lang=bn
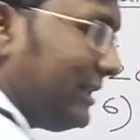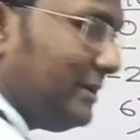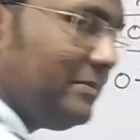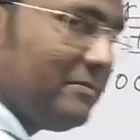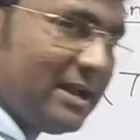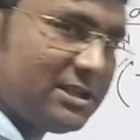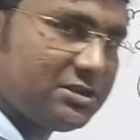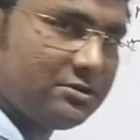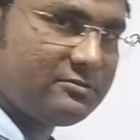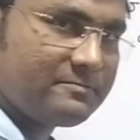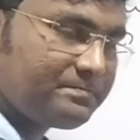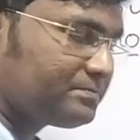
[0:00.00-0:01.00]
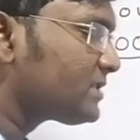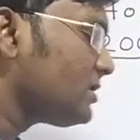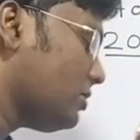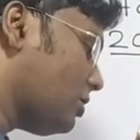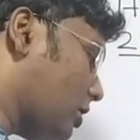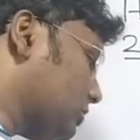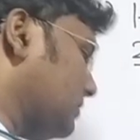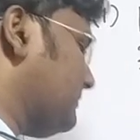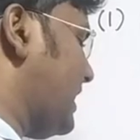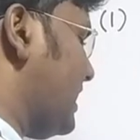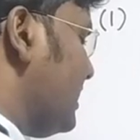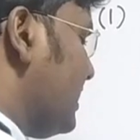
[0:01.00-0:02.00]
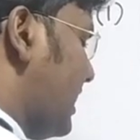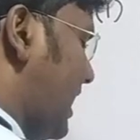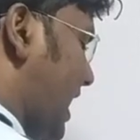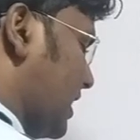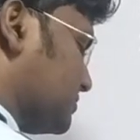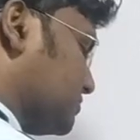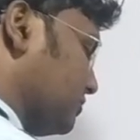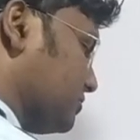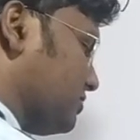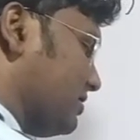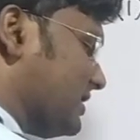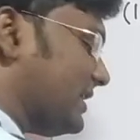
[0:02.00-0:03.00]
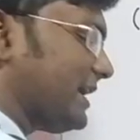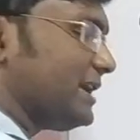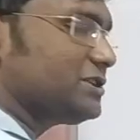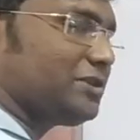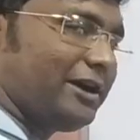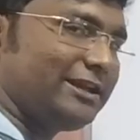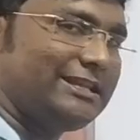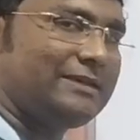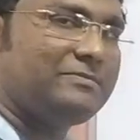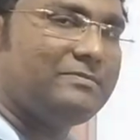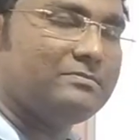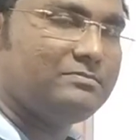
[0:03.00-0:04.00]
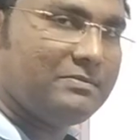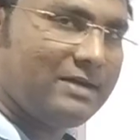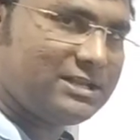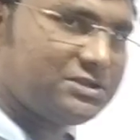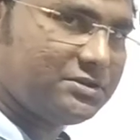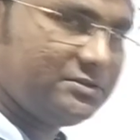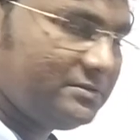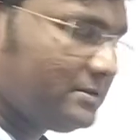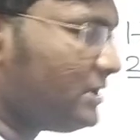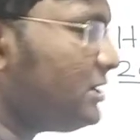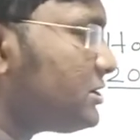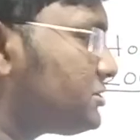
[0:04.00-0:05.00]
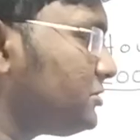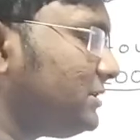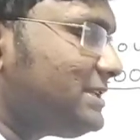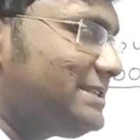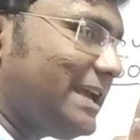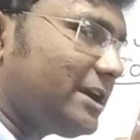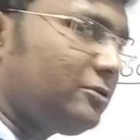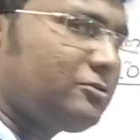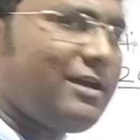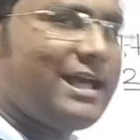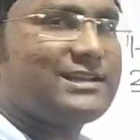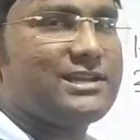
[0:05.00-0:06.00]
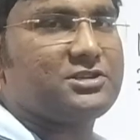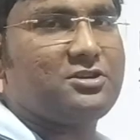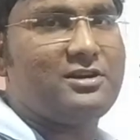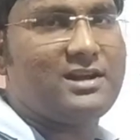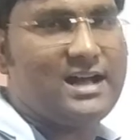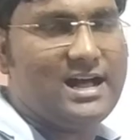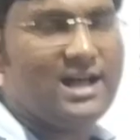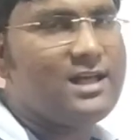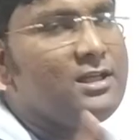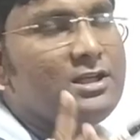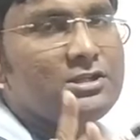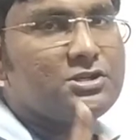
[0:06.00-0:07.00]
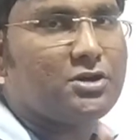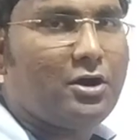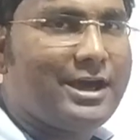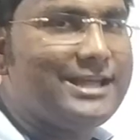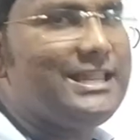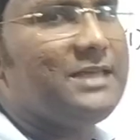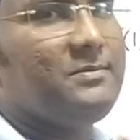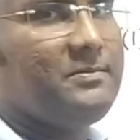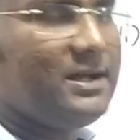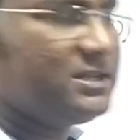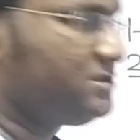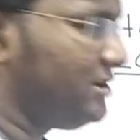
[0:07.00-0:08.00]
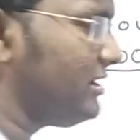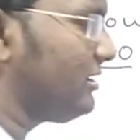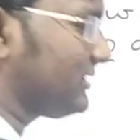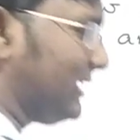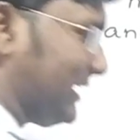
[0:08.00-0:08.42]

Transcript: দিয়ে বিভাজ্য অথবা আটশো সংখ্যাটা কি ছয় দিয়ে বিভাজ্য যদি যে কোনো একটা সংখ্যা ছয় দিয়ে বিভাজ্য হয় অর্থাৎ